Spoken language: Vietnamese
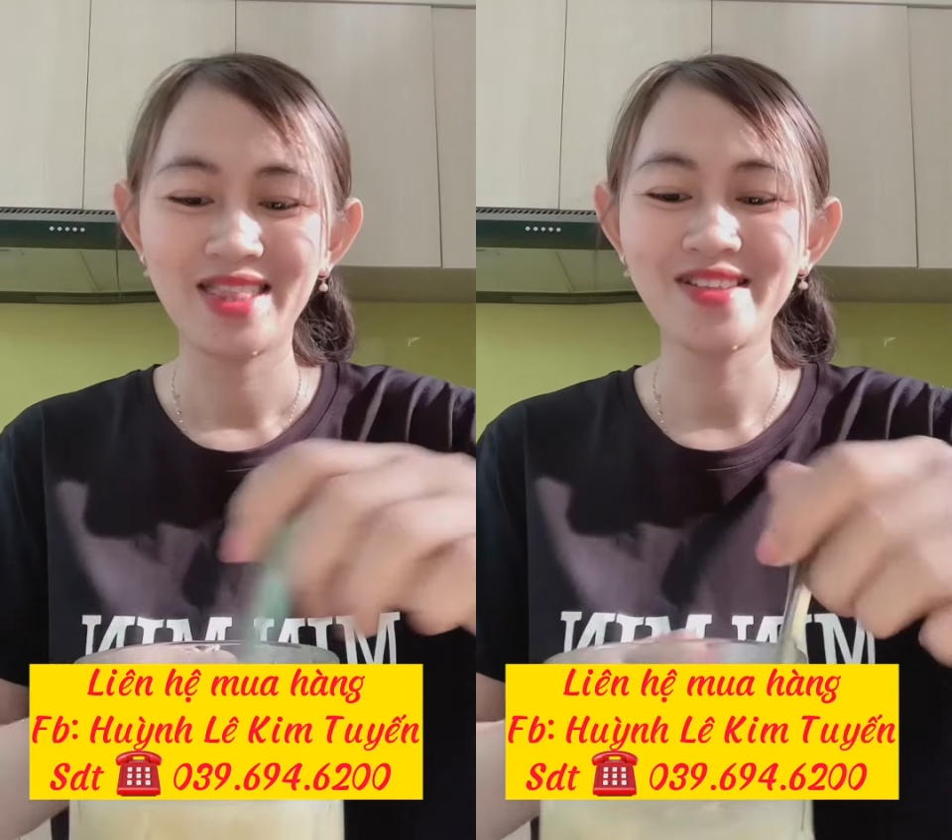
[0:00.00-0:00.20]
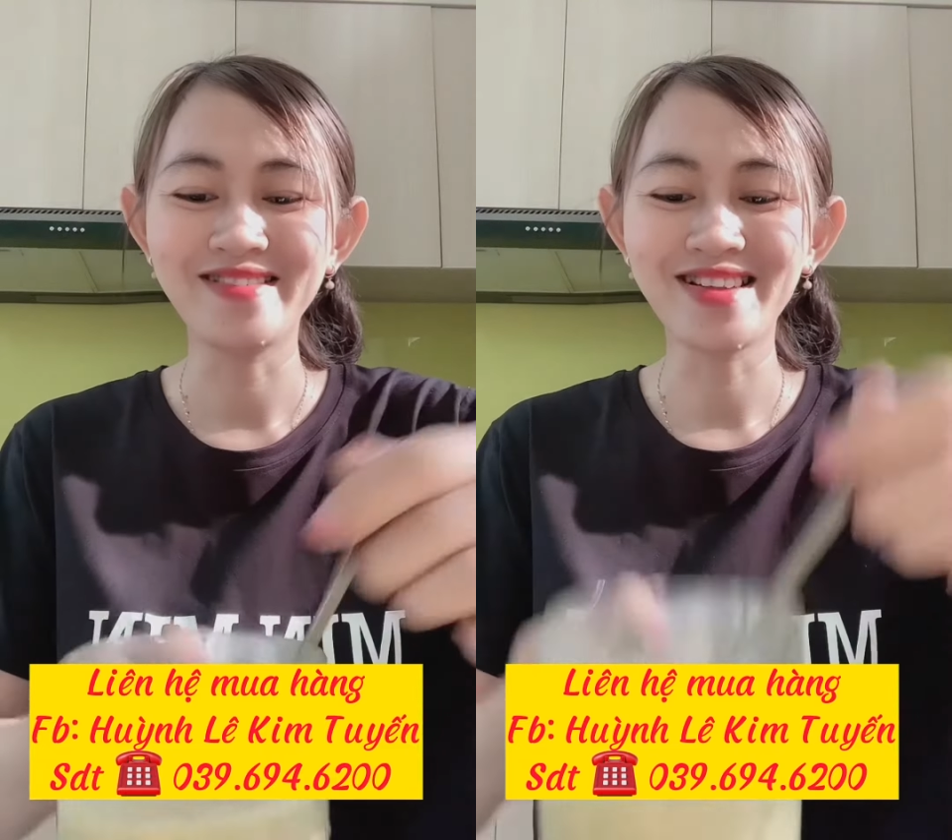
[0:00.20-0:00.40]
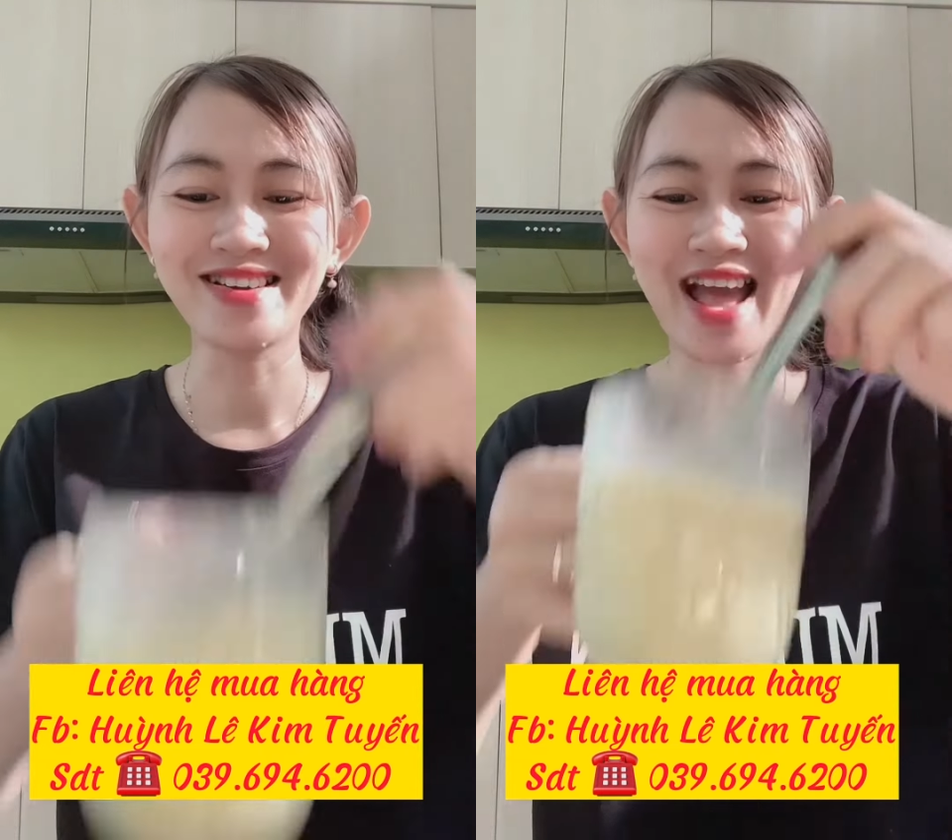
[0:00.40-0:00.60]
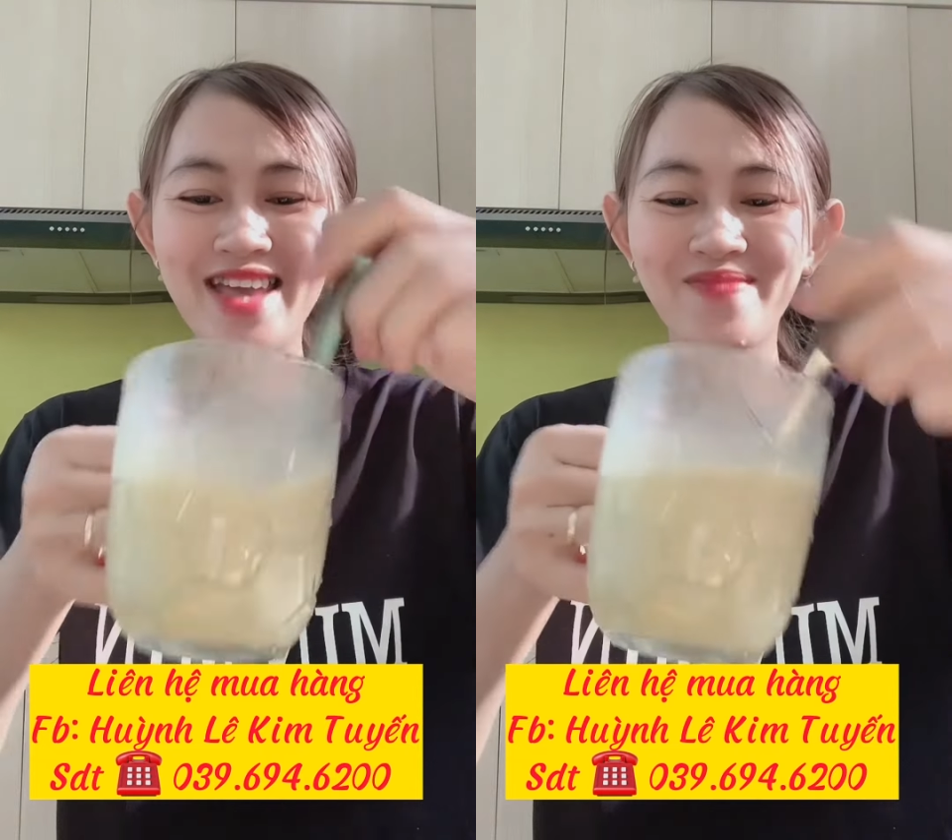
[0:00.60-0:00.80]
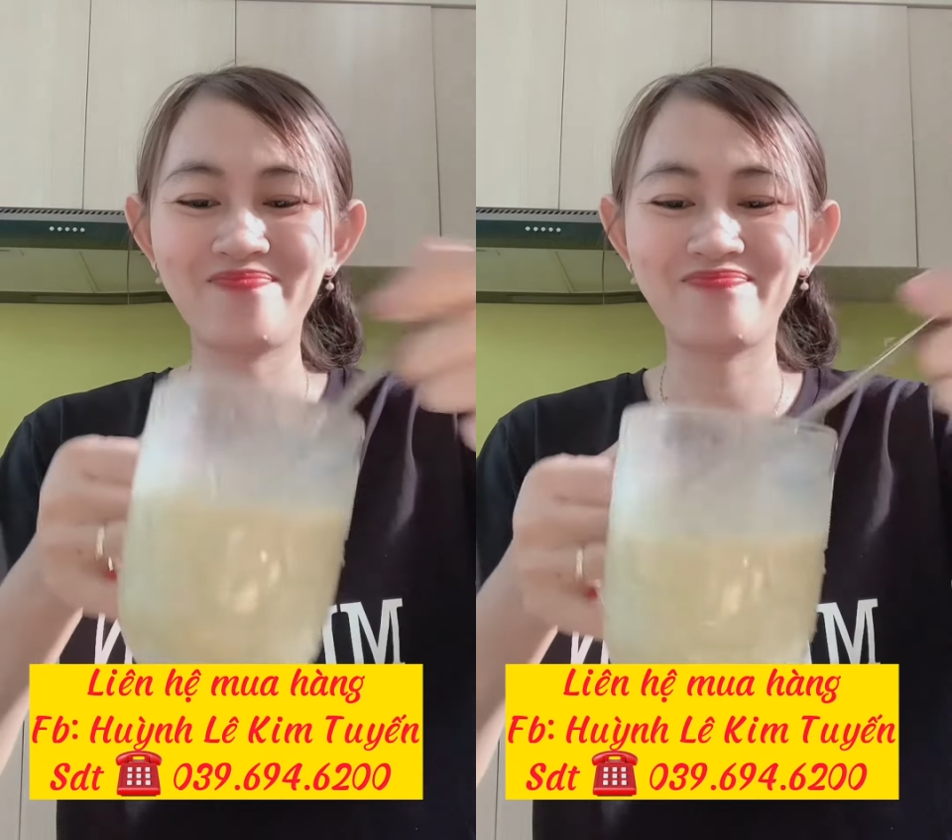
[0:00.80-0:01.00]
tiết thưởng thức
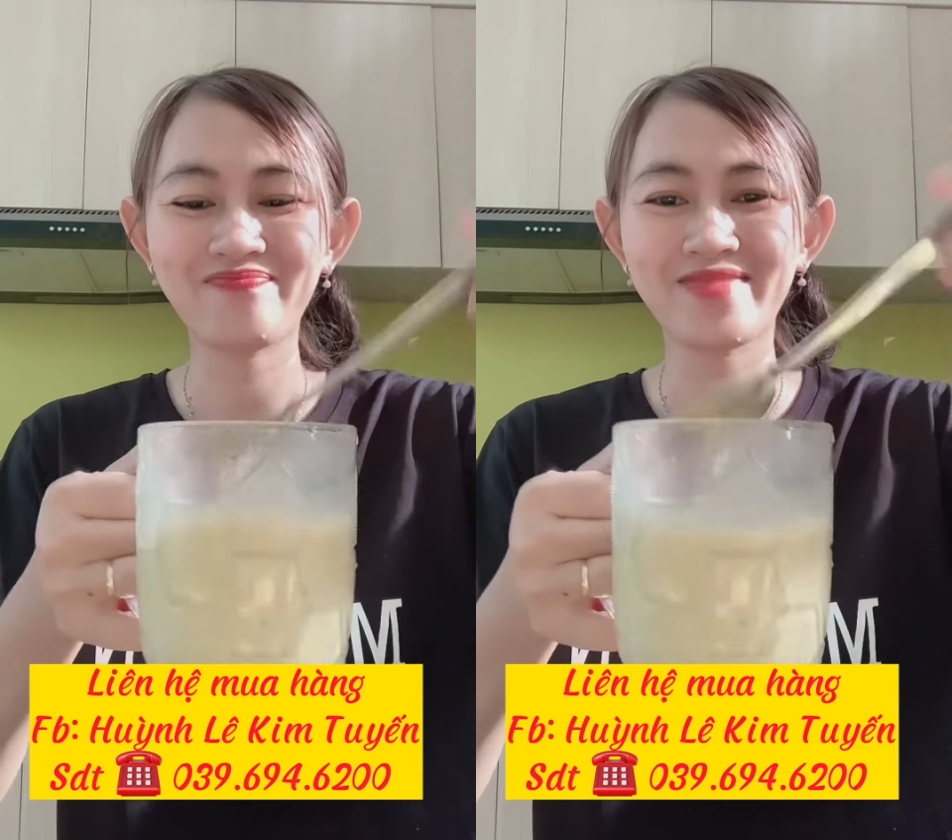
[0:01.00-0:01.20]
này